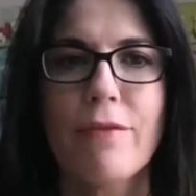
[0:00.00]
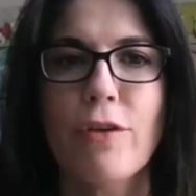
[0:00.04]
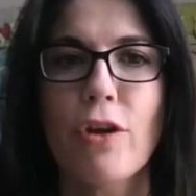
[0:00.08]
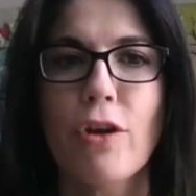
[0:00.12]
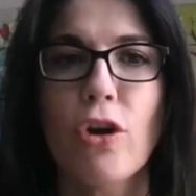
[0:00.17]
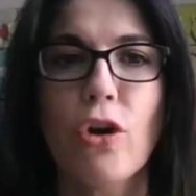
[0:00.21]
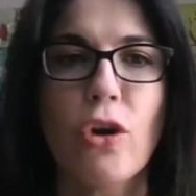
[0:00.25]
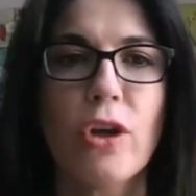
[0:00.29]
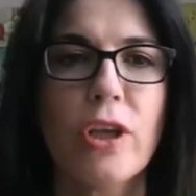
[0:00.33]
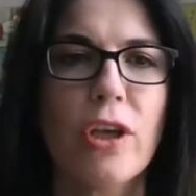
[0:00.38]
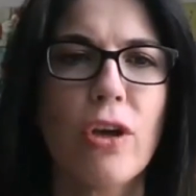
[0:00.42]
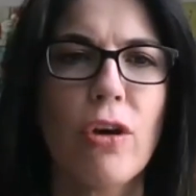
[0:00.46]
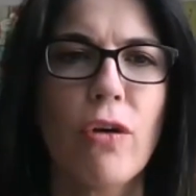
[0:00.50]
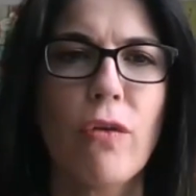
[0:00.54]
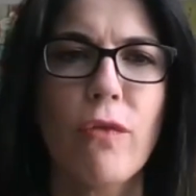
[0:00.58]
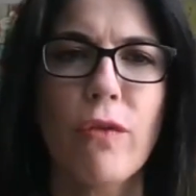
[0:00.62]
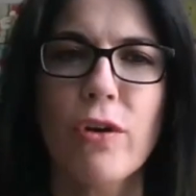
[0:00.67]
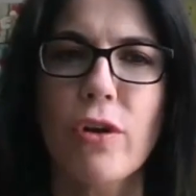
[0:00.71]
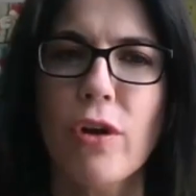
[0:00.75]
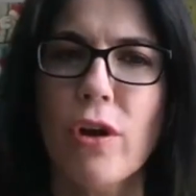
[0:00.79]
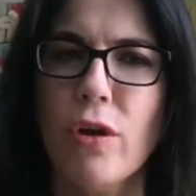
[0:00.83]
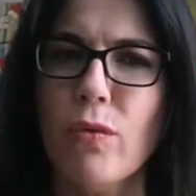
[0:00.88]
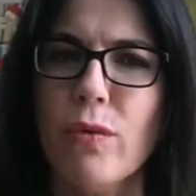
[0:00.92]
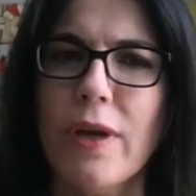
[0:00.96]
biológicos,
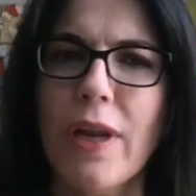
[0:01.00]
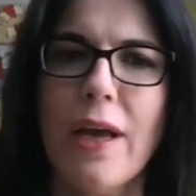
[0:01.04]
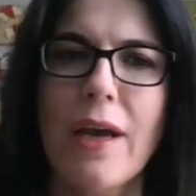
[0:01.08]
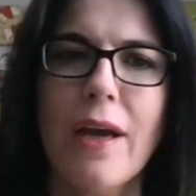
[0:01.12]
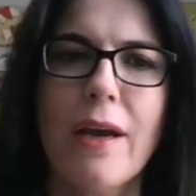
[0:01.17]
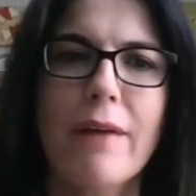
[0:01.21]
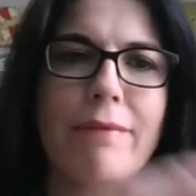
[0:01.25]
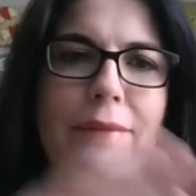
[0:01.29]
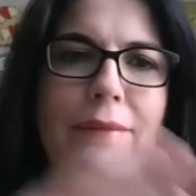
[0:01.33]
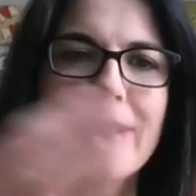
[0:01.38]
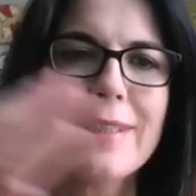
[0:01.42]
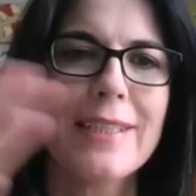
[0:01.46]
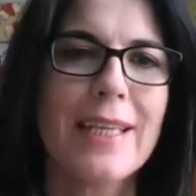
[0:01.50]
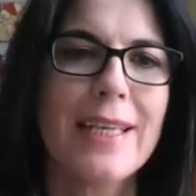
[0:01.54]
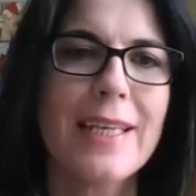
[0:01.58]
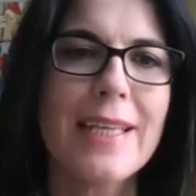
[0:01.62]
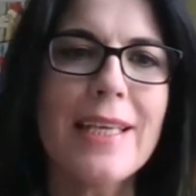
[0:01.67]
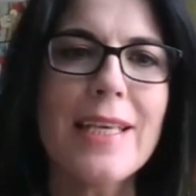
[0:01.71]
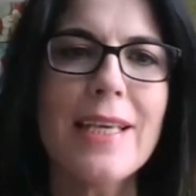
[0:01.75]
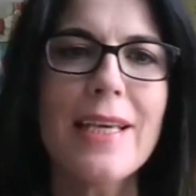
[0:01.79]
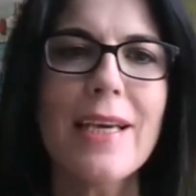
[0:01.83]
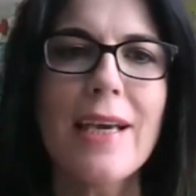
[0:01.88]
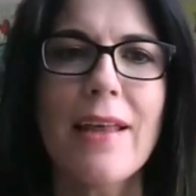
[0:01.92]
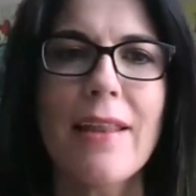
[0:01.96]
bueno, es una
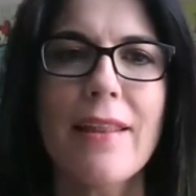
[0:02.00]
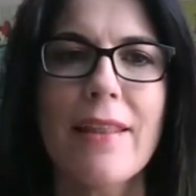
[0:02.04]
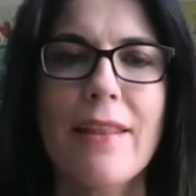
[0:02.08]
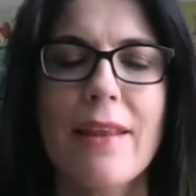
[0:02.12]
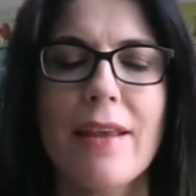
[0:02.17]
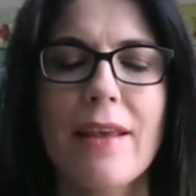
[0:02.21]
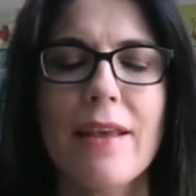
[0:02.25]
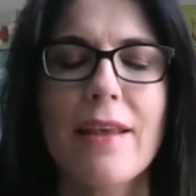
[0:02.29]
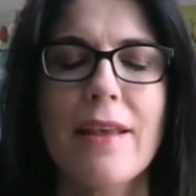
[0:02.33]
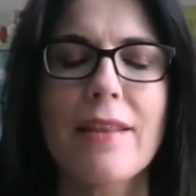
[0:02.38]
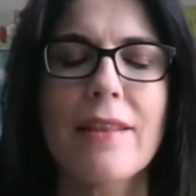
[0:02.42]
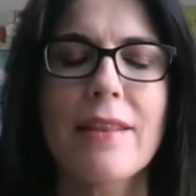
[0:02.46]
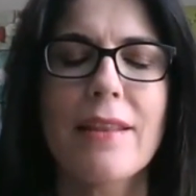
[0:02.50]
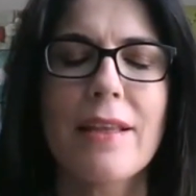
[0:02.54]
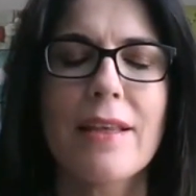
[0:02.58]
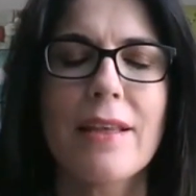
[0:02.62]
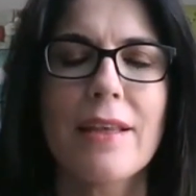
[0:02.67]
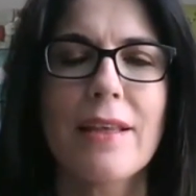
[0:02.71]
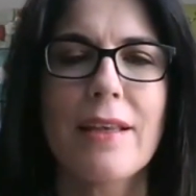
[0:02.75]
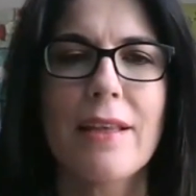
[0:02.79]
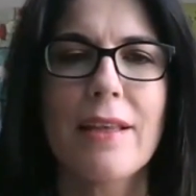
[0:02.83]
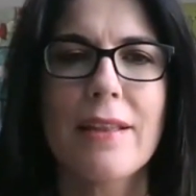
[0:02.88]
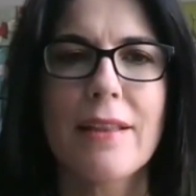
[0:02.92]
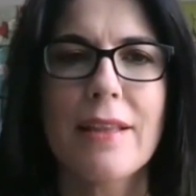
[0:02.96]
batería de,
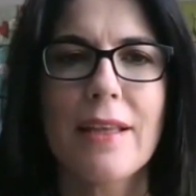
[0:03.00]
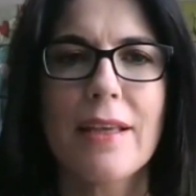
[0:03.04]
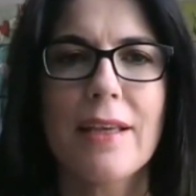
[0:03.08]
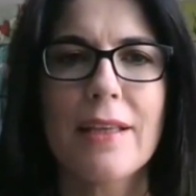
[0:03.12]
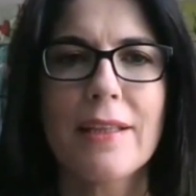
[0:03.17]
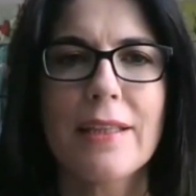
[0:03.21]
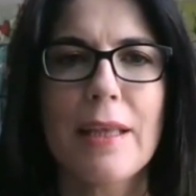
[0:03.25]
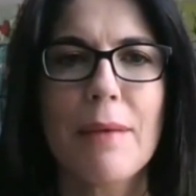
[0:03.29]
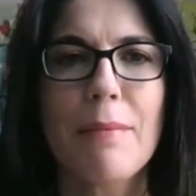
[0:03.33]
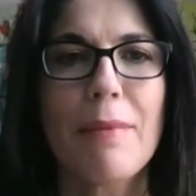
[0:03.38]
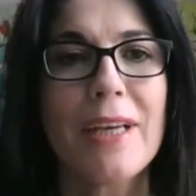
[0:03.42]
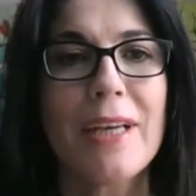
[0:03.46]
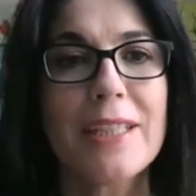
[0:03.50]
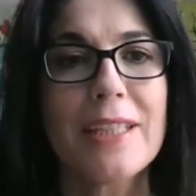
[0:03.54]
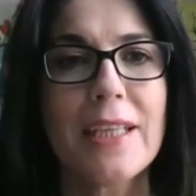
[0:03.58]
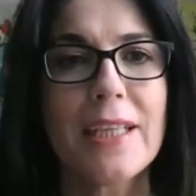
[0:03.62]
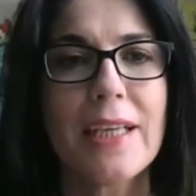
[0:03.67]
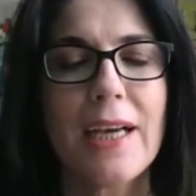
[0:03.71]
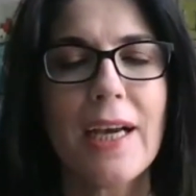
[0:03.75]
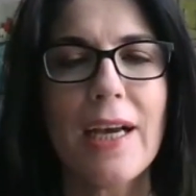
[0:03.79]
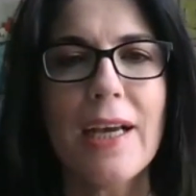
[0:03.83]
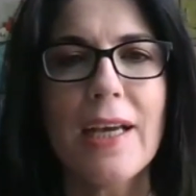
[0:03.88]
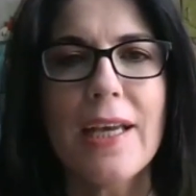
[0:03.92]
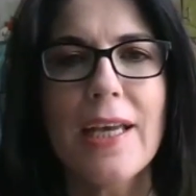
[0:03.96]
de, de
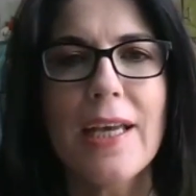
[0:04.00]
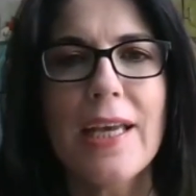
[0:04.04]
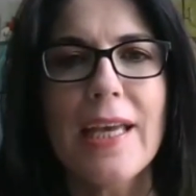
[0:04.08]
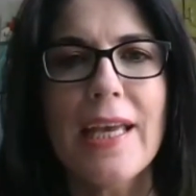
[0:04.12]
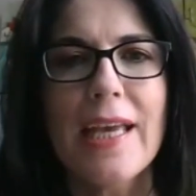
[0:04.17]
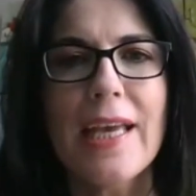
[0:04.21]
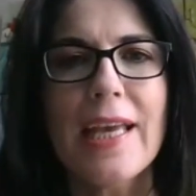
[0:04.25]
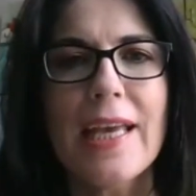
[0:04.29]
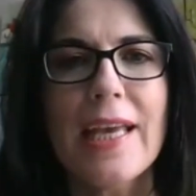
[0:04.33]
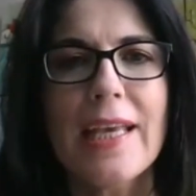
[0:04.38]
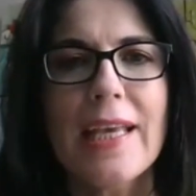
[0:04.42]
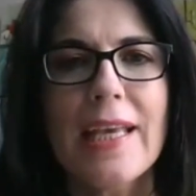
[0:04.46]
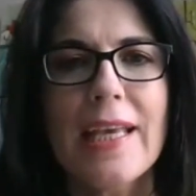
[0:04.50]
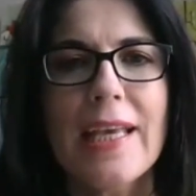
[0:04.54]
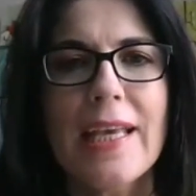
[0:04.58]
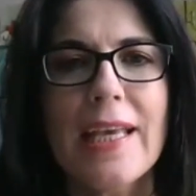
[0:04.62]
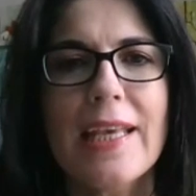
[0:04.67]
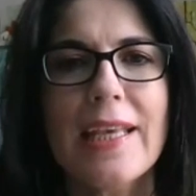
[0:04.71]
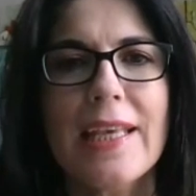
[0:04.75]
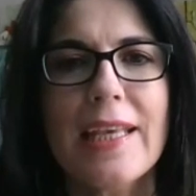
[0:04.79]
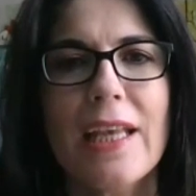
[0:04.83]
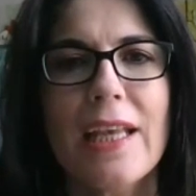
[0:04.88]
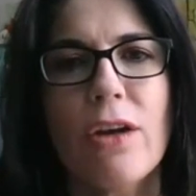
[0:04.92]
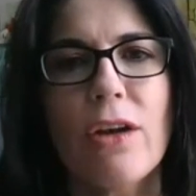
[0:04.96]
temáticas
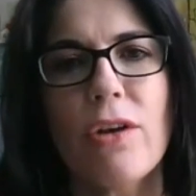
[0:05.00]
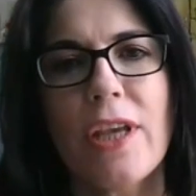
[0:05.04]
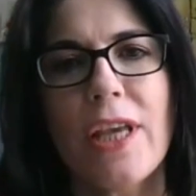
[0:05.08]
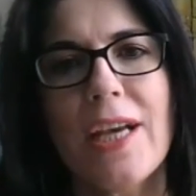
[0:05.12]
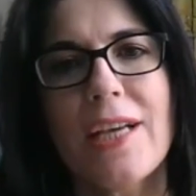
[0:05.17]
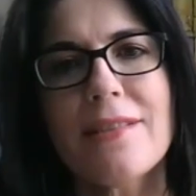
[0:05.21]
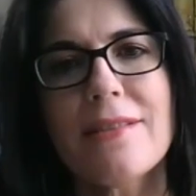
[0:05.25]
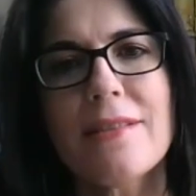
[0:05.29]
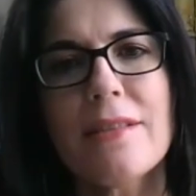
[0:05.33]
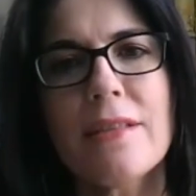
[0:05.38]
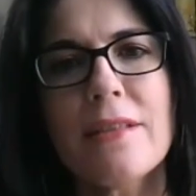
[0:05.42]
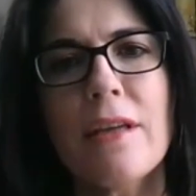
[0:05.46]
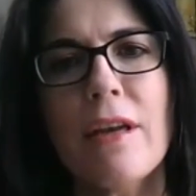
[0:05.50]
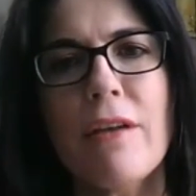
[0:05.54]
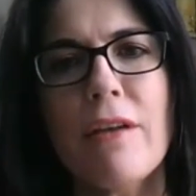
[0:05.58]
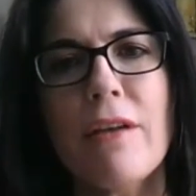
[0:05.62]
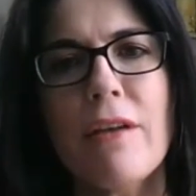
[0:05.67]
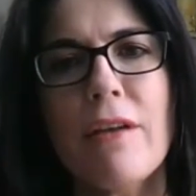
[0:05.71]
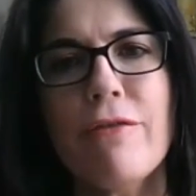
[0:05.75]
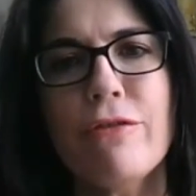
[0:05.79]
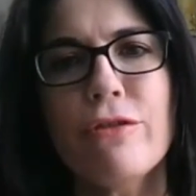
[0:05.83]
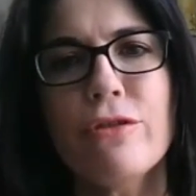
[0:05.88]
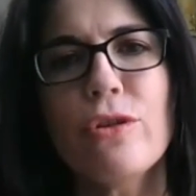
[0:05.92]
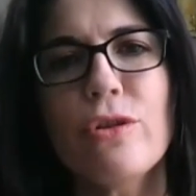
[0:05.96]
que lo que hacen en
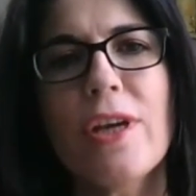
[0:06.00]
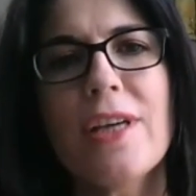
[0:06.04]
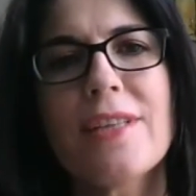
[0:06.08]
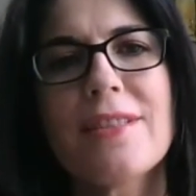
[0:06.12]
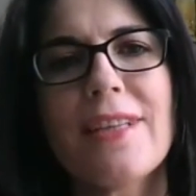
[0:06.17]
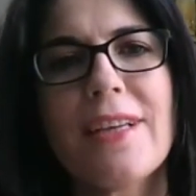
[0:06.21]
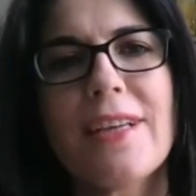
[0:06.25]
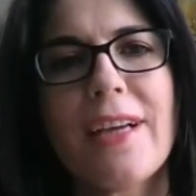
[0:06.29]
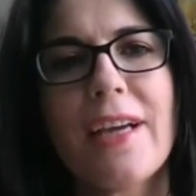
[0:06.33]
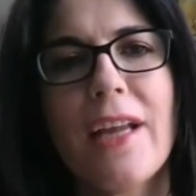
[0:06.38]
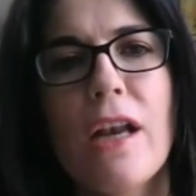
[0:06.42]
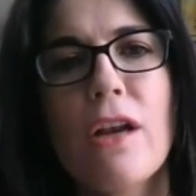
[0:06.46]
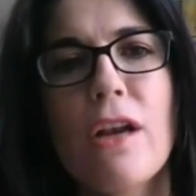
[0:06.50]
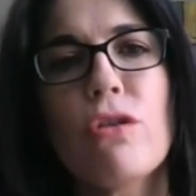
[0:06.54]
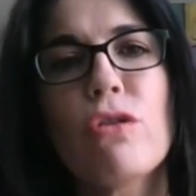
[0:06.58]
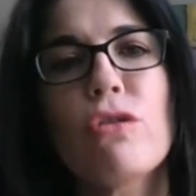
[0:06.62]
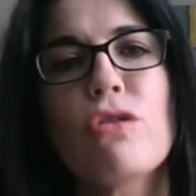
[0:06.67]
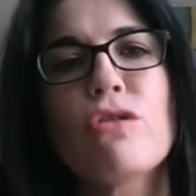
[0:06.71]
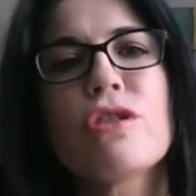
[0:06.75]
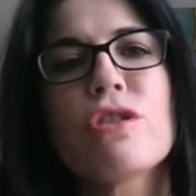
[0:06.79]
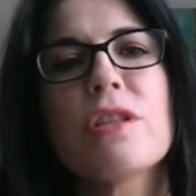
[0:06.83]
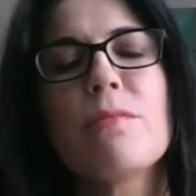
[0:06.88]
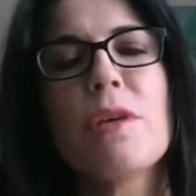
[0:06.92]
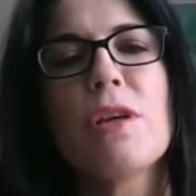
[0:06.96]
el fondo es acercar el
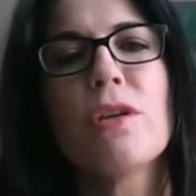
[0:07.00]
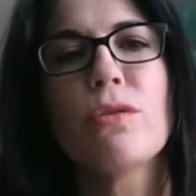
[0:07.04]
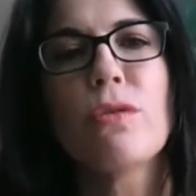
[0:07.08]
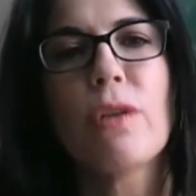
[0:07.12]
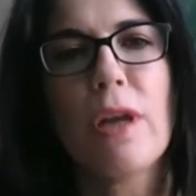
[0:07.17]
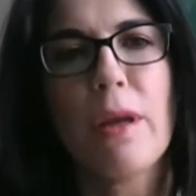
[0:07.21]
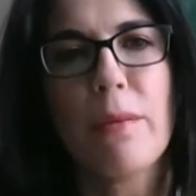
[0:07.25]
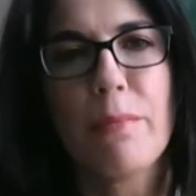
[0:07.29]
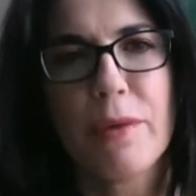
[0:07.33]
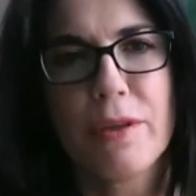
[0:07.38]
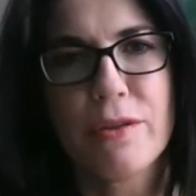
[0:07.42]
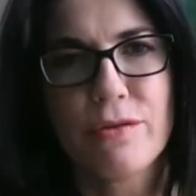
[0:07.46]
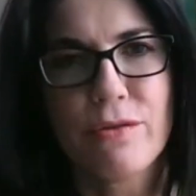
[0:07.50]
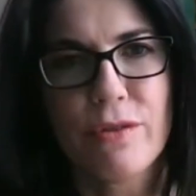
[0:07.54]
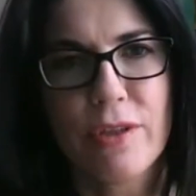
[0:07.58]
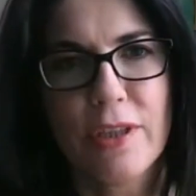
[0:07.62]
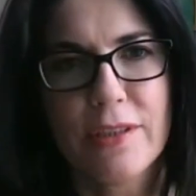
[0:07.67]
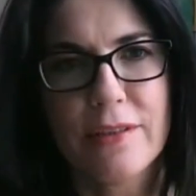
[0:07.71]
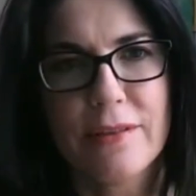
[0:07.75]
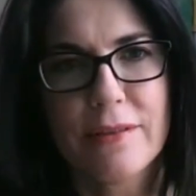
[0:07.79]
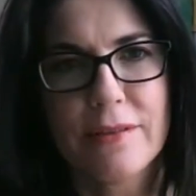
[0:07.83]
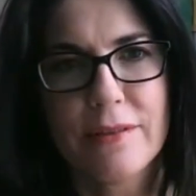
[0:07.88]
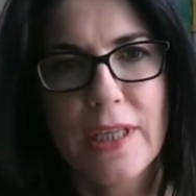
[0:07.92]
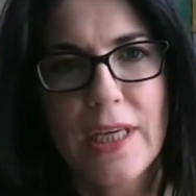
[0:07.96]
conocimiento a las
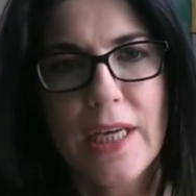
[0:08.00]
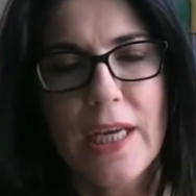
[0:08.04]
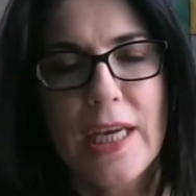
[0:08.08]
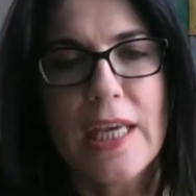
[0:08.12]
personas.